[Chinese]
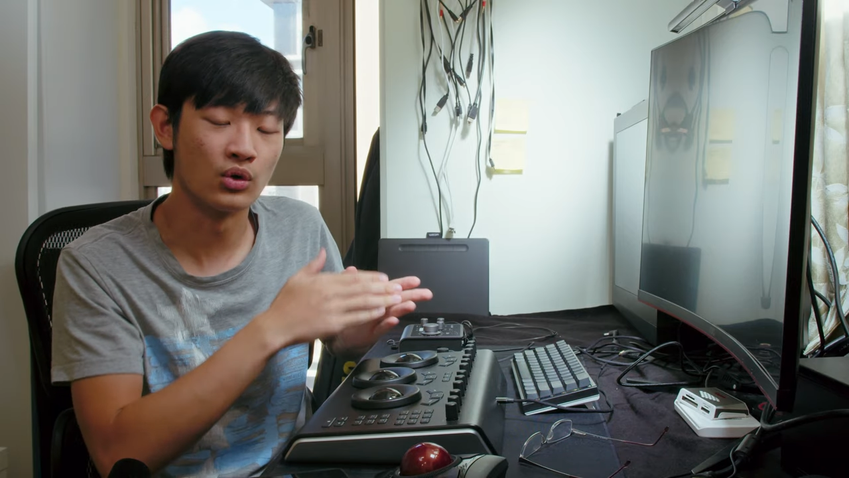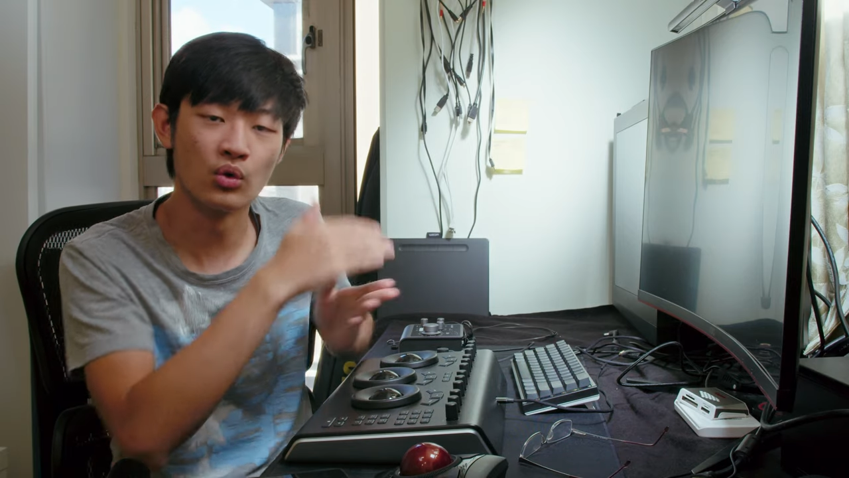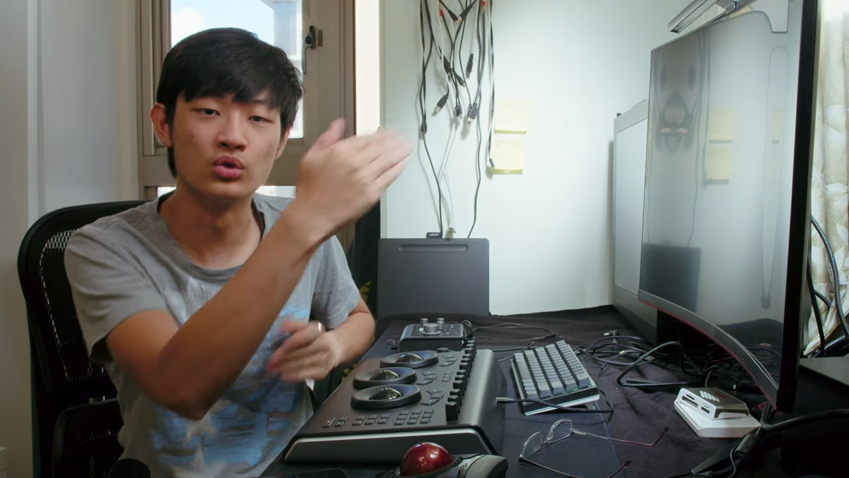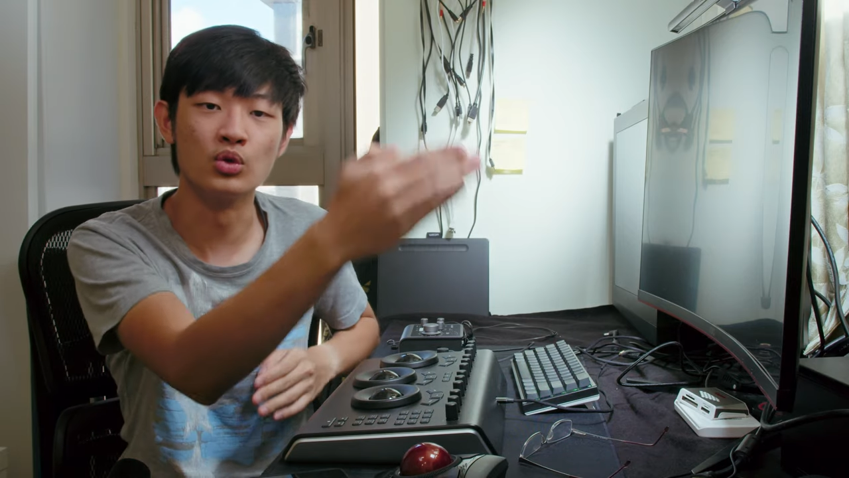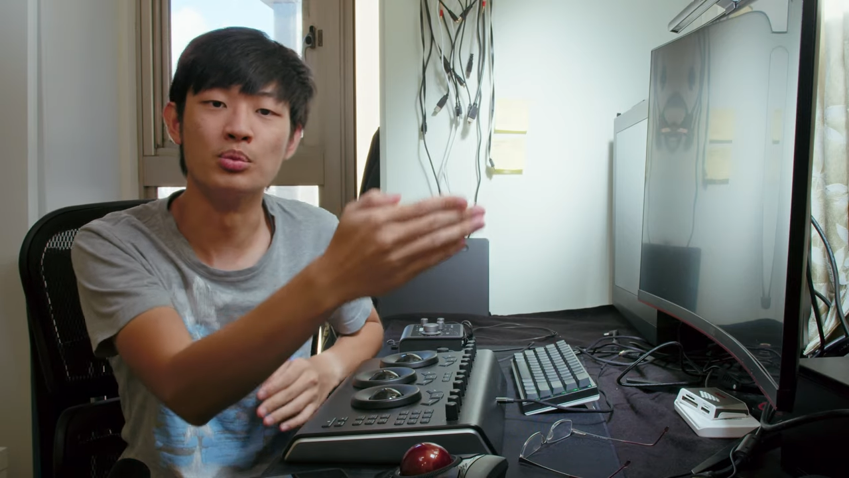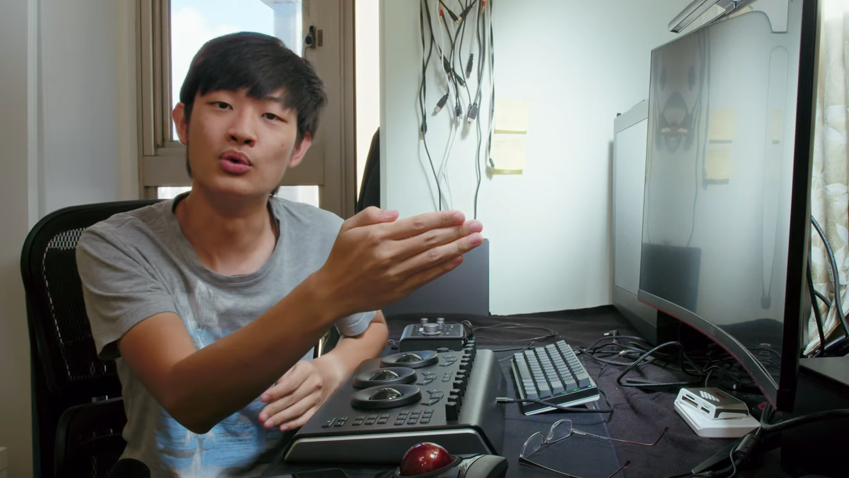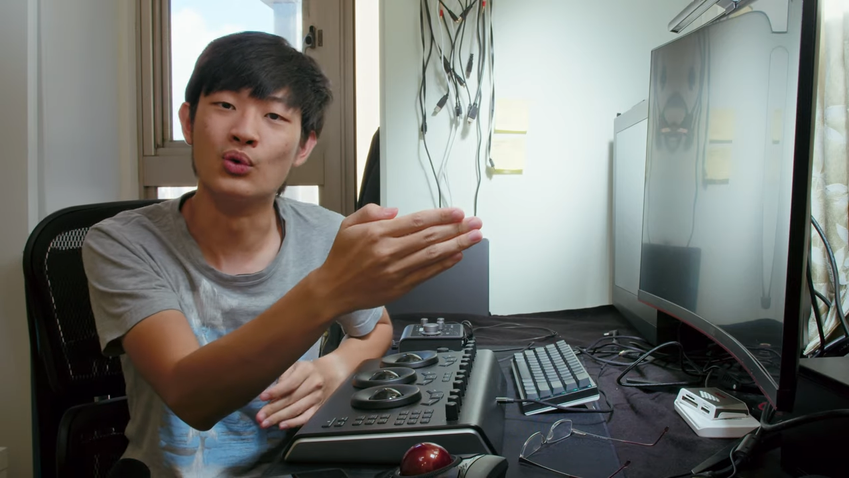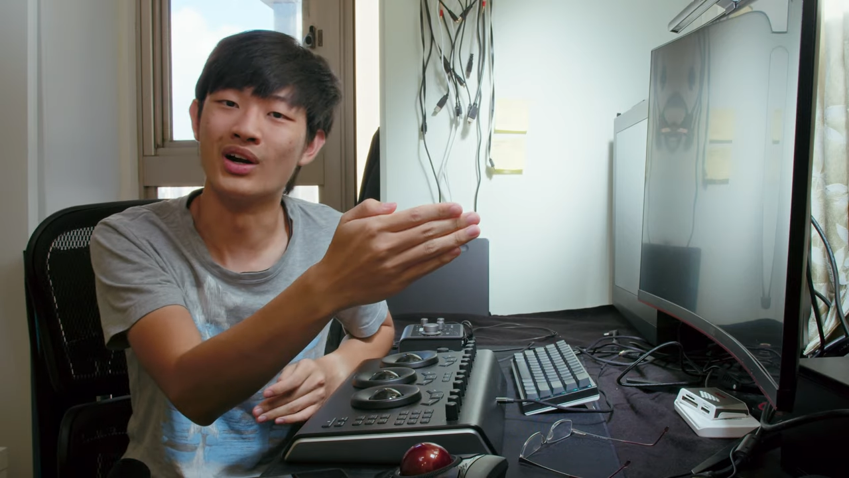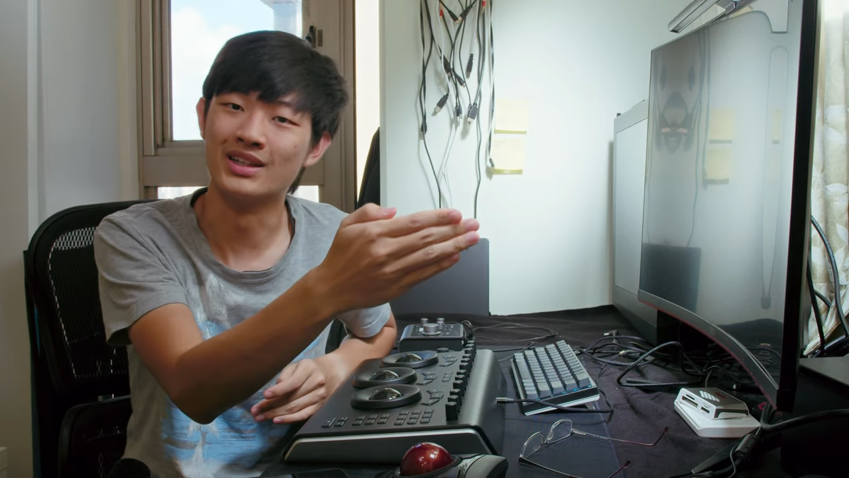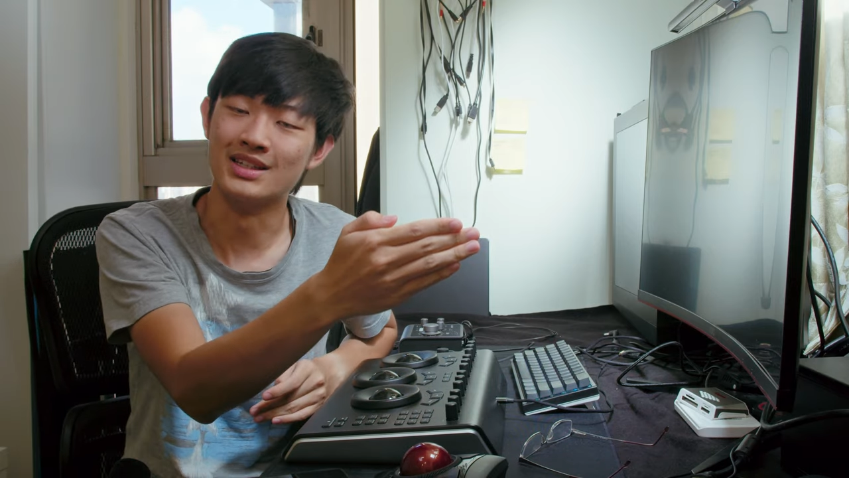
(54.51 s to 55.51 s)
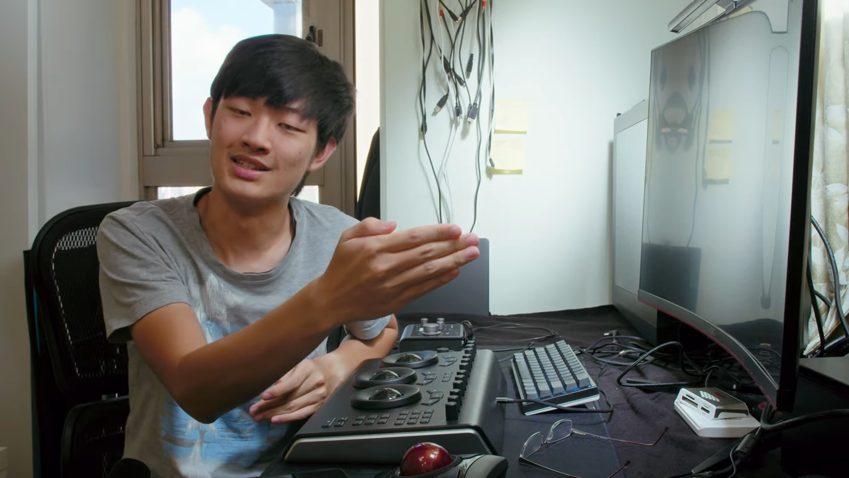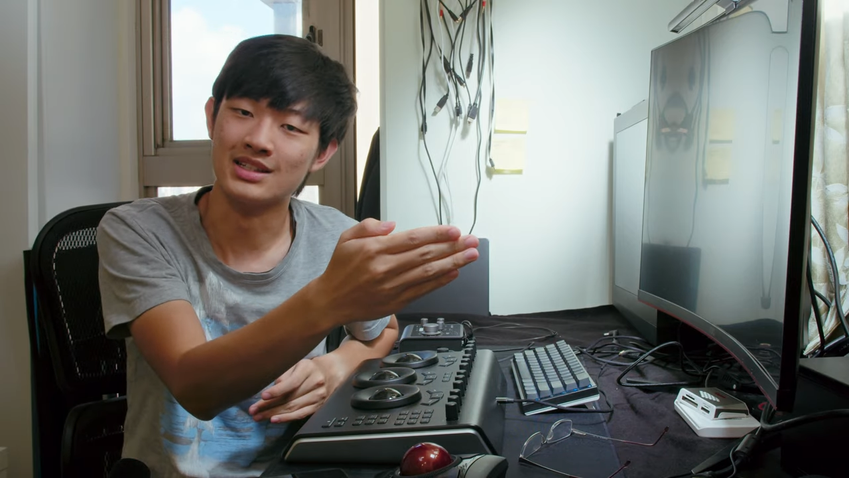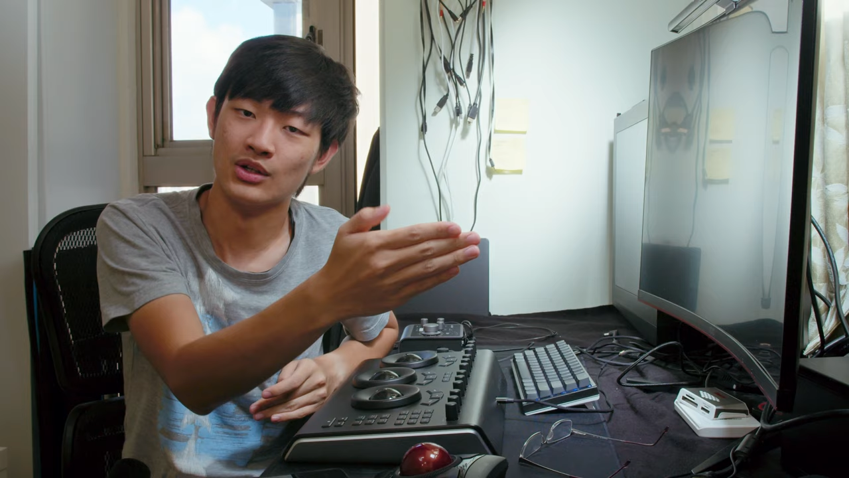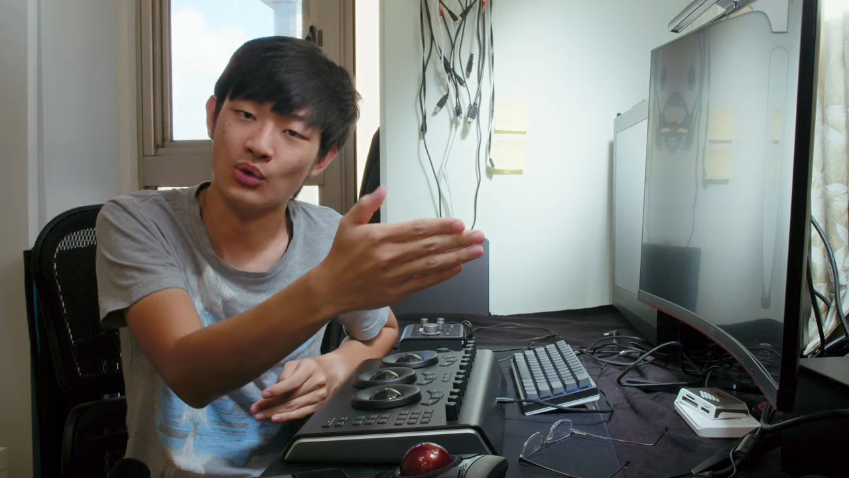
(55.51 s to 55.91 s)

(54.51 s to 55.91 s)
过度曝光的颜色，